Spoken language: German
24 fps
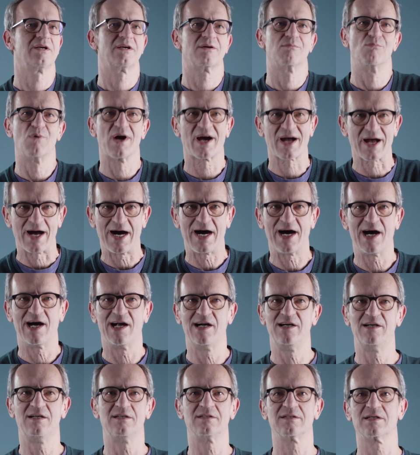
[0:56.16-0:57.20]

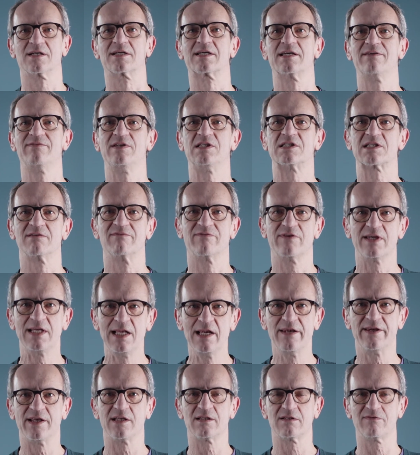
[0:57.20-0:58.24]
Moral, einen gewissen
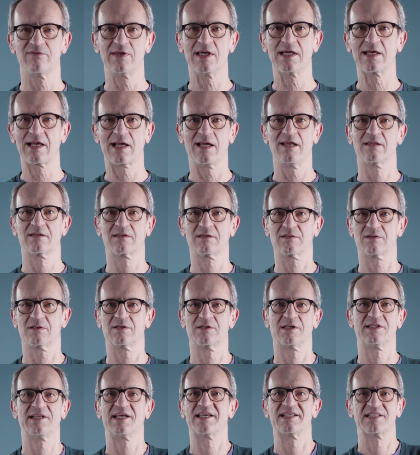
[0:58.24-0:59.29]
Willen entwickelt.
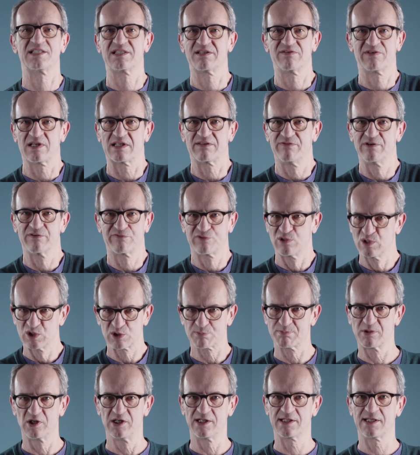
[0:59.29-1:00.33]
Natürlich sind halt für
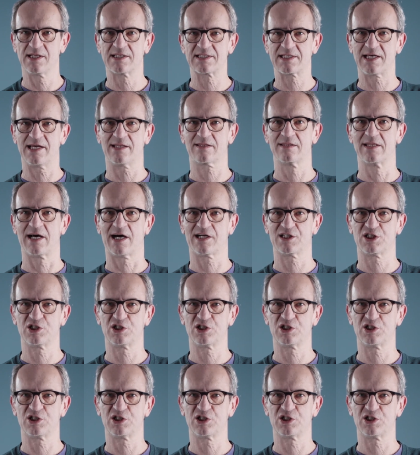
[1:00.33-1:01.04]
Fußballer die Zeiten auch